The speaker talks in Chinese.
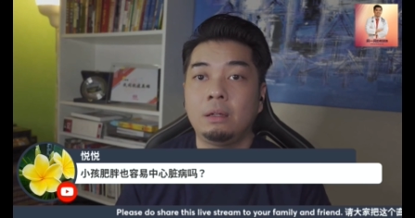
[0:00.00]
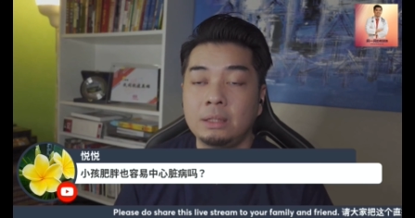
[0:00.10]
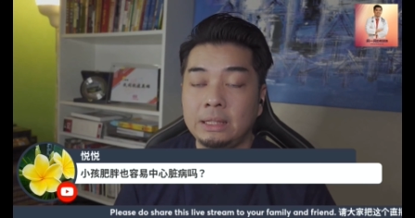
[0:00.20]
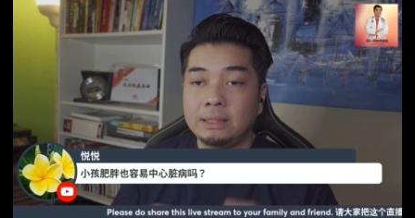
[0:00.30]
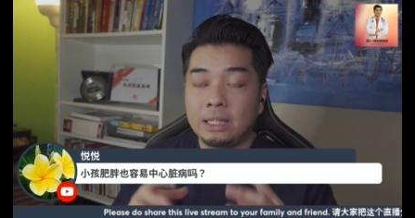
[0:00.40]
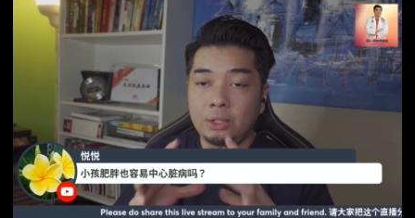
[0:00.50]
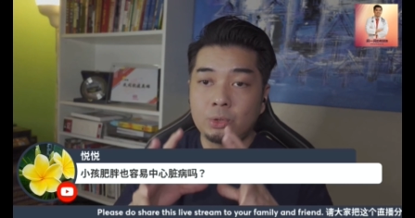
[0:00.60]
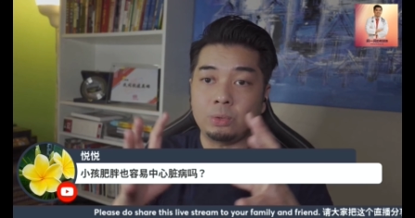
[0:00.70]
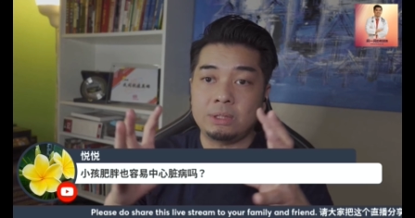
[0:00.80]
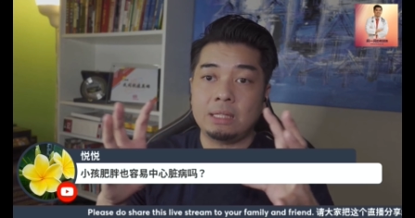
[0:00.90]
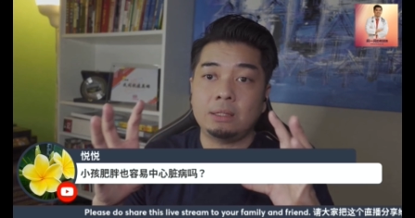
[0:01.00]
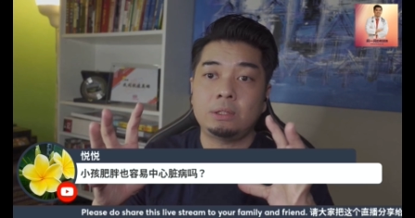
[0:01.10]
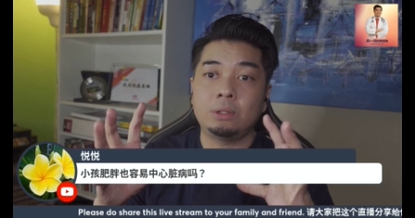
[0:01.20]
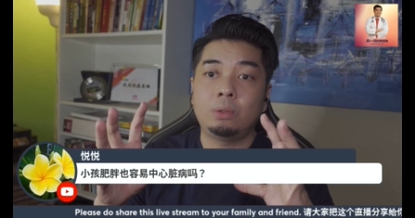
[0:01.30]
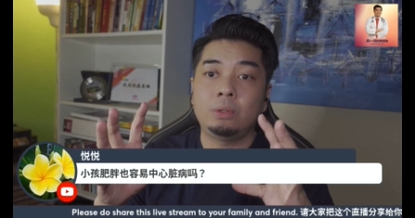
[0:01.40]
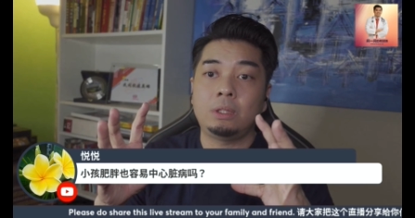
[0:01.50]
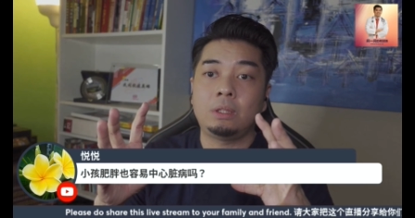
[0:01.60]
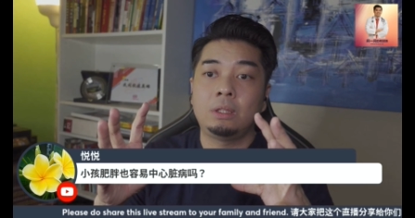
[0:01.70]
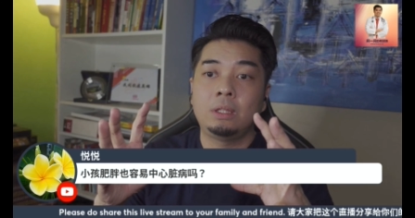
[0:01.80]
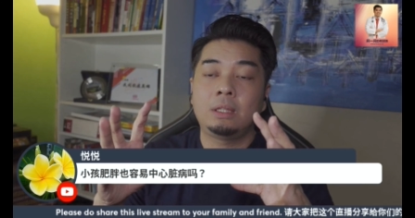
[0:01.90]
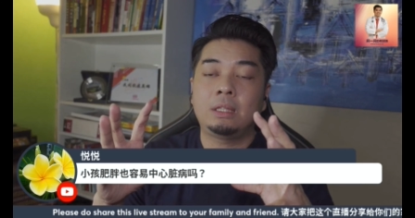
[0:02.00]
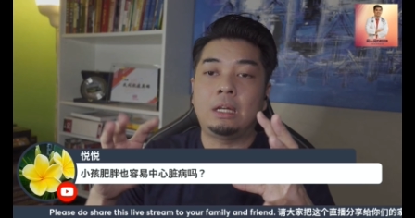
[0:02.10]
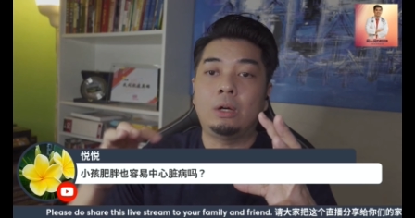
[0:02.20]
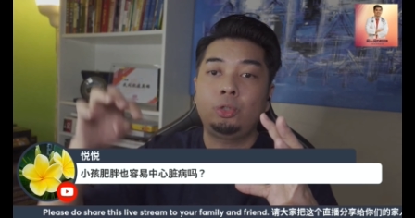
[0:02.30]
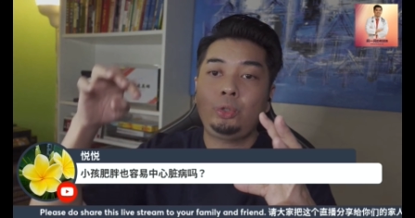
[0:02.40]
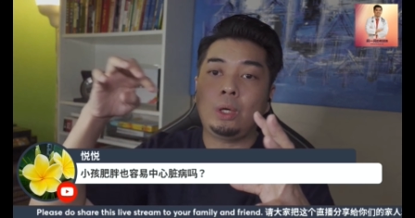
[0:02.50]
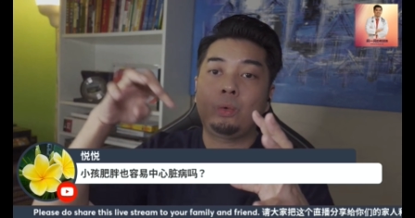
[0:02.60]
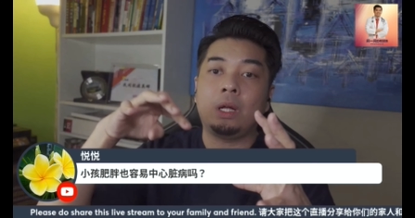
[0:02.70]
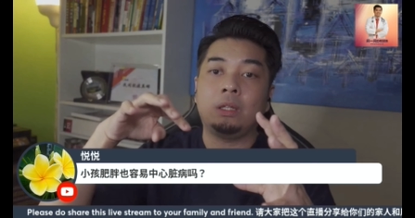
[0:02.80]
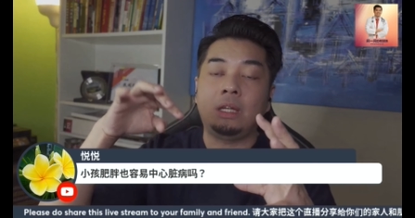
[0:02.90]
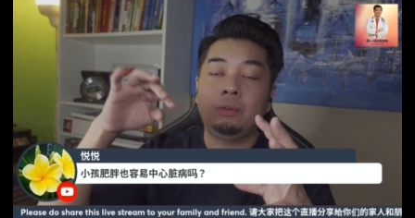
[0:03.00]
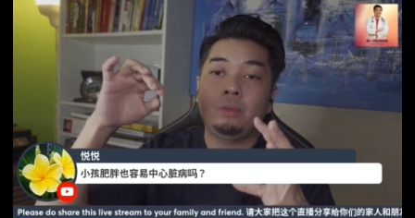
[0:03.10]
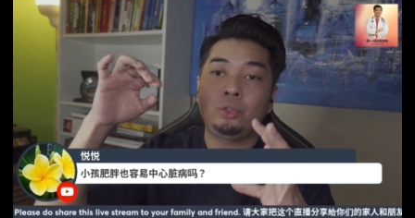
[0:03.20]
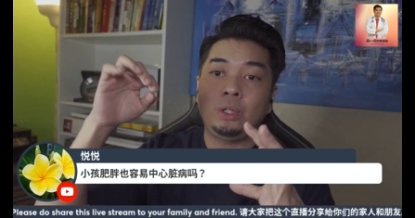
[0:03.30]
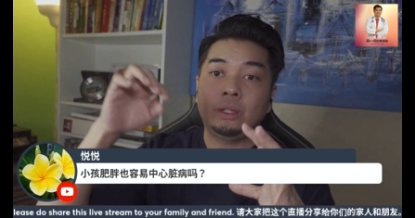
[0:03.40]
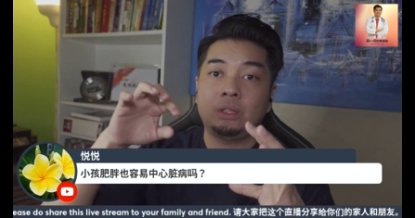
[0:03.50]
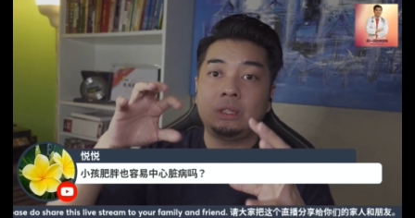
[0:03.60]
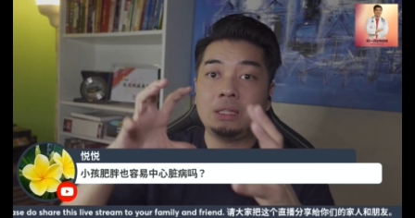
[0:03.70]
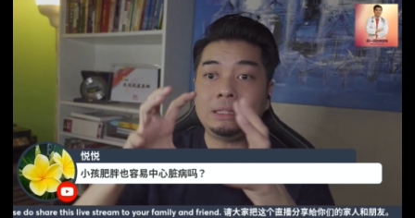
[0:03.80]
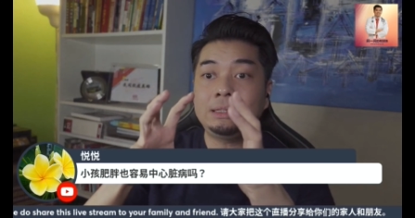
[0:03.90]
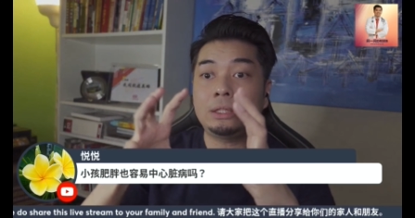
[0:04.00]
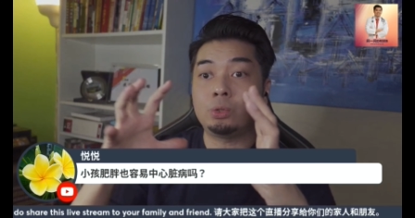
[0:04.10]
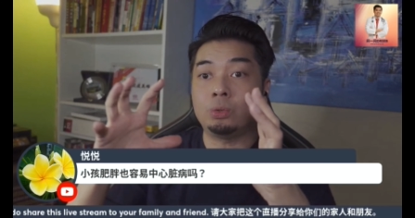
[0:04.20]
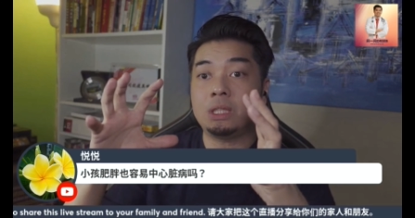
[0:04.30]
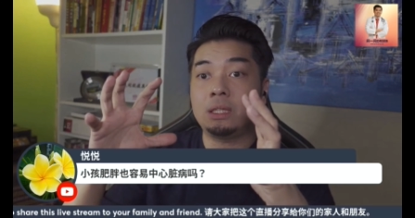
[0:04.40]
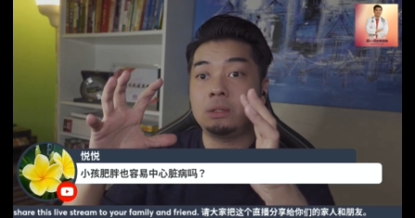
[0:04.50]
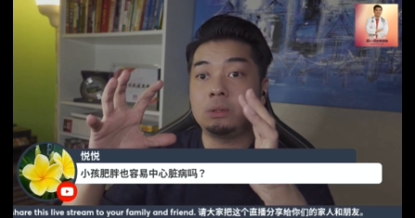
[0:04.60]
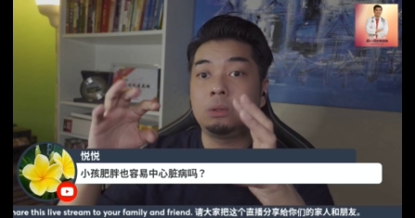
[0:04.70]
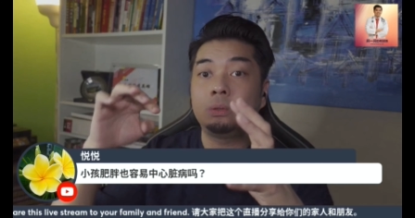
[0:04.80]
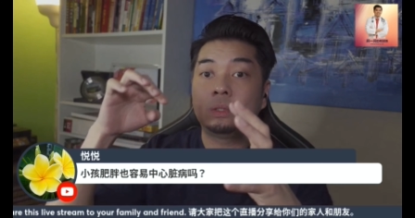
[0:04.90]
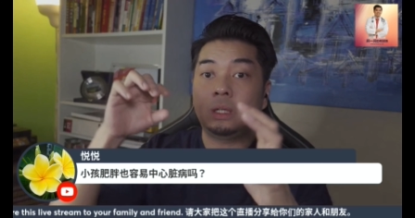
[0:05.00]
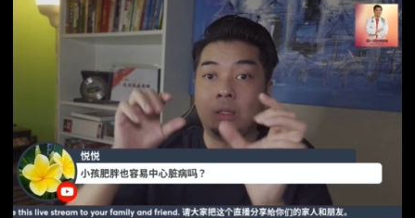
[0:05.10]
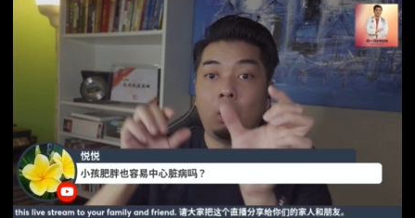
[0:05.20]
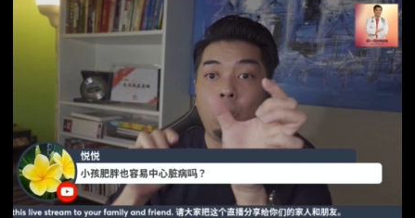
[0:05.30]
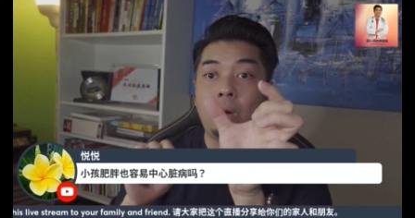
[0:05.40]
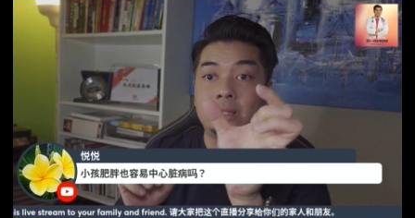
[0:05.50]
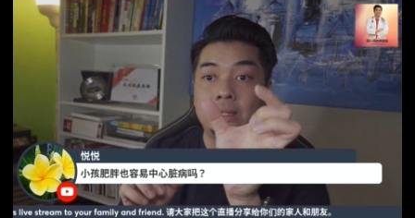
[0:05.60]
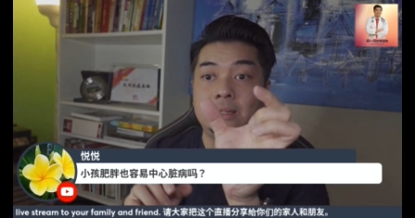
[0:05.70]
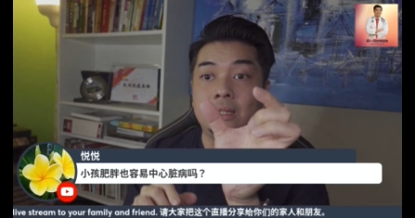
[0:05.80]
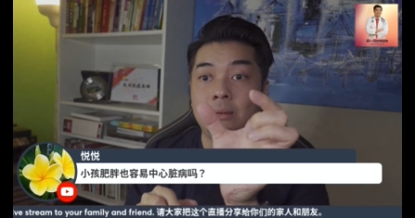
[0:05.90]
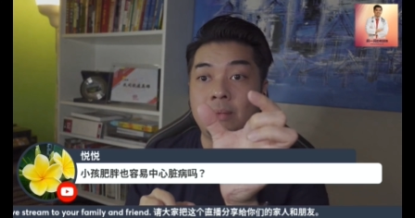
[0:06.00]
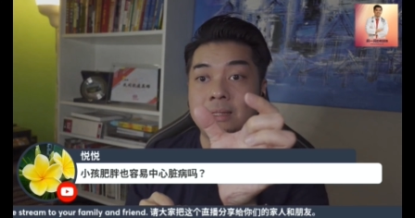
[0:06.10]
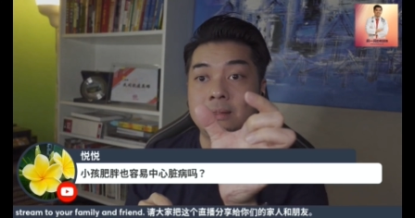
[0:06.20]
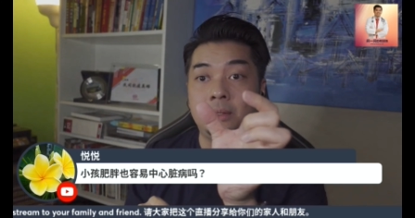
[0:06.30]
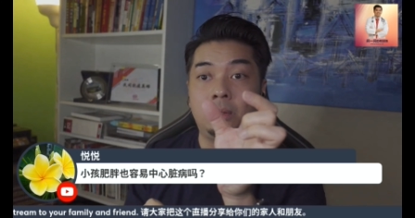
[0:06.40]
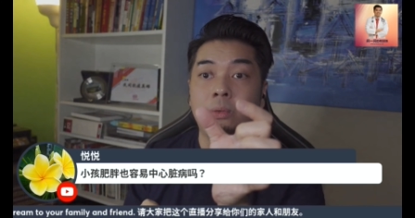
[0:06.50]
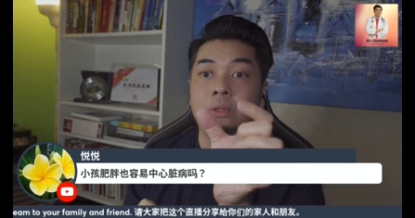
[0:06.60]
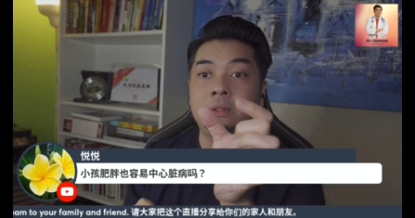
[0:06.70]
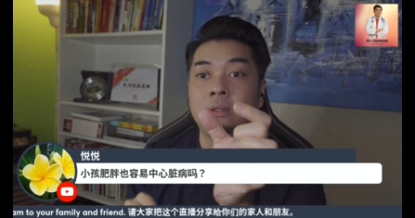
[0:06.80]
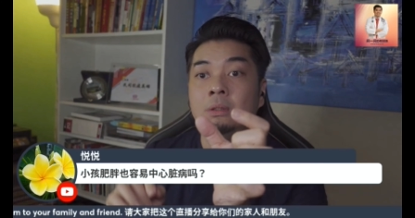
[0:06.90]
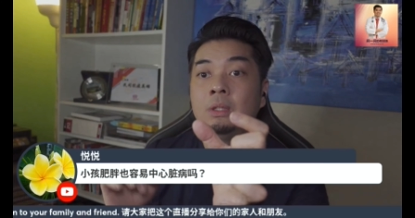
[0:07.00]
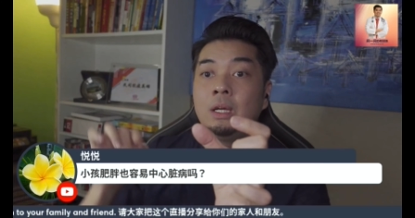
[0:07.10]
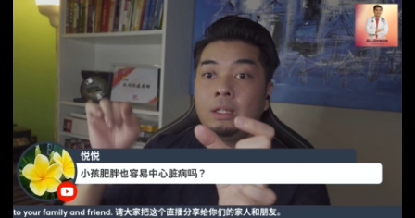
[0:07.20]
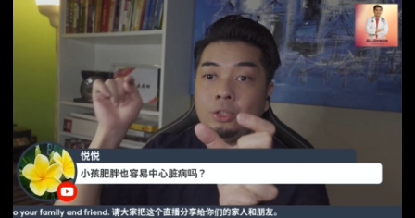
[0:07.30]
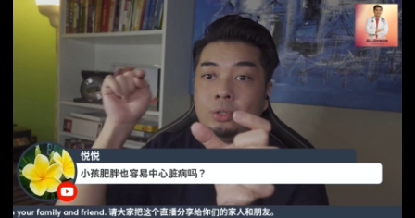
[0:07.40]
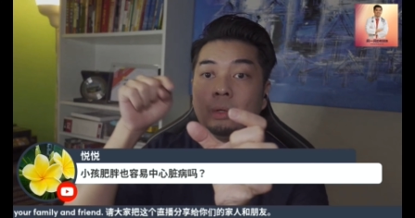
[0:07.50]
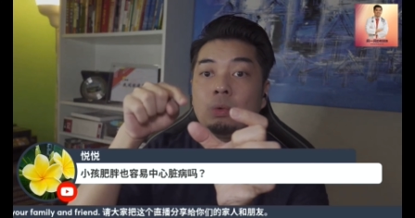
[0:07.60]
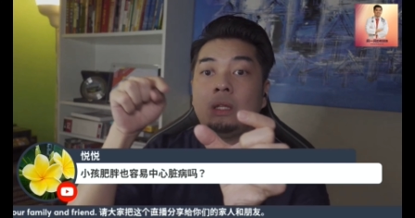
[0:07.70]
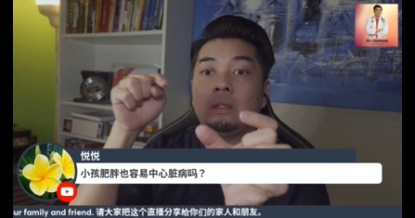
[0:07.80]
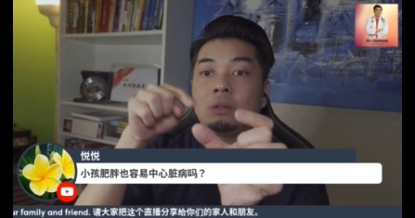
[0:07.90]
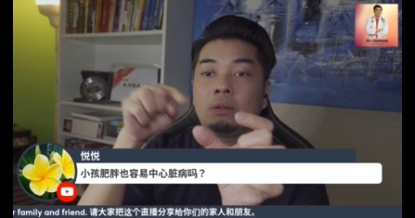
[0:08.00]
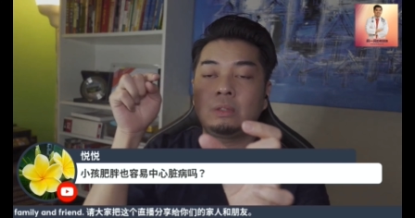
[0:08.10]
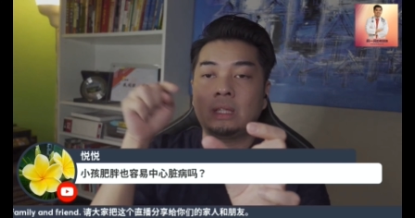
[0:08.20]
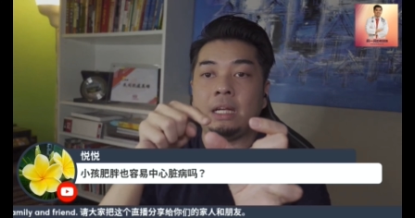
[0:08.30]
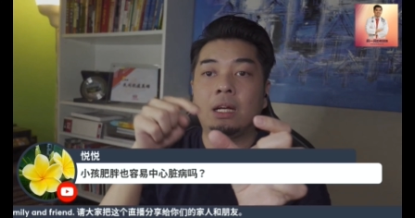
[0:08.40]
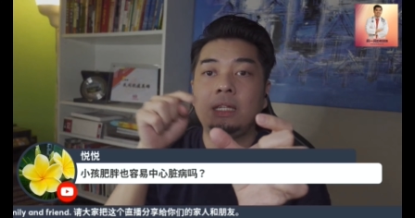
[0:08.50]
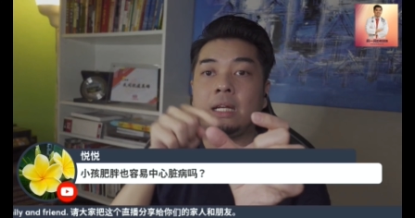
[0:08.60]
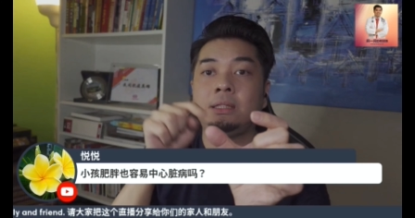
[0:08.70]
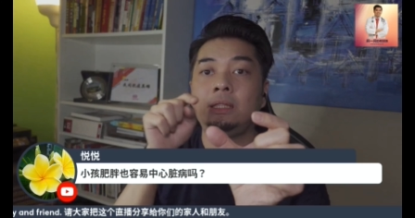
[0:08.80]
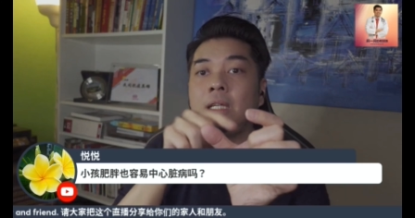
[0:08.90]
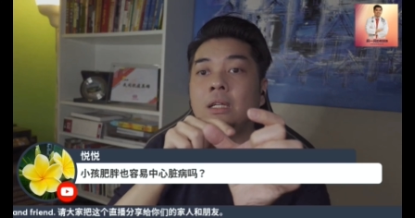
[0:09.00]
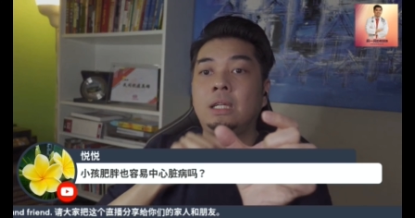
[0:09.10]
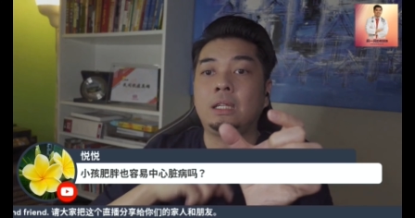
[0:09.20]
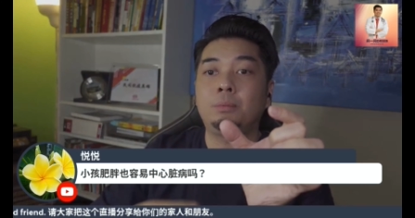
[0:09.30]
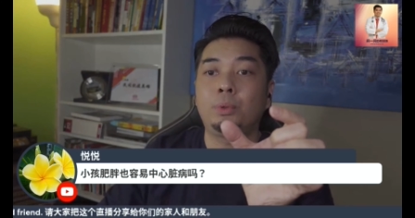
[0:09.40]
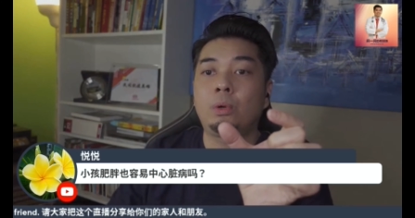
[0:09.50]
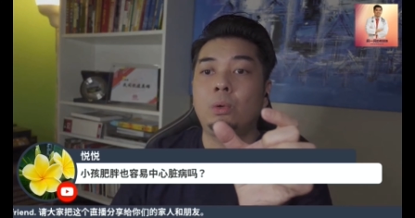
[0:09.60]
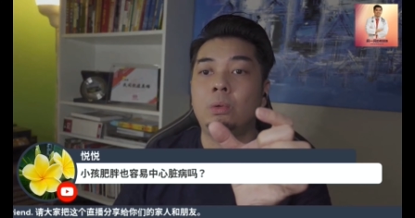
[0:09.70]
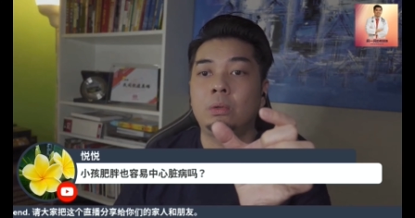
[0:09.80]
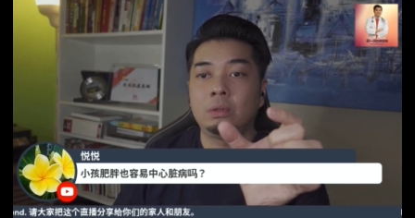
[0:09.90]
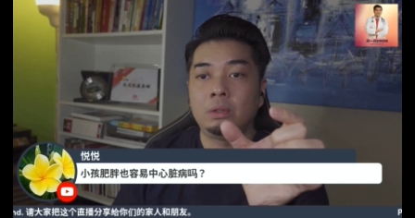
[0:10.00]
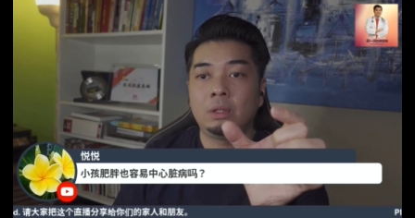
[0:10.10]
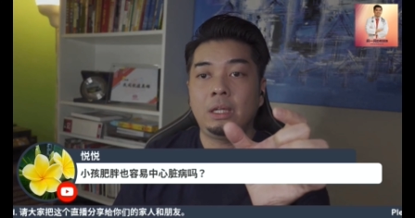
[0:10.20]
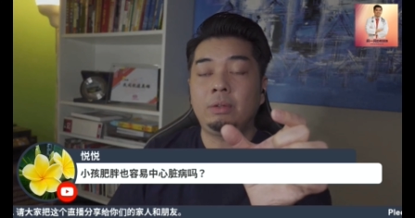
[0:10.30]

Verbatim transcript: 心脏一肿胀的时候呢，然后血管，因为心那心脏肿胀的时候很厚啊，心脏的嘛是很厚的时候，你血管给那氧气氧给的不够，因为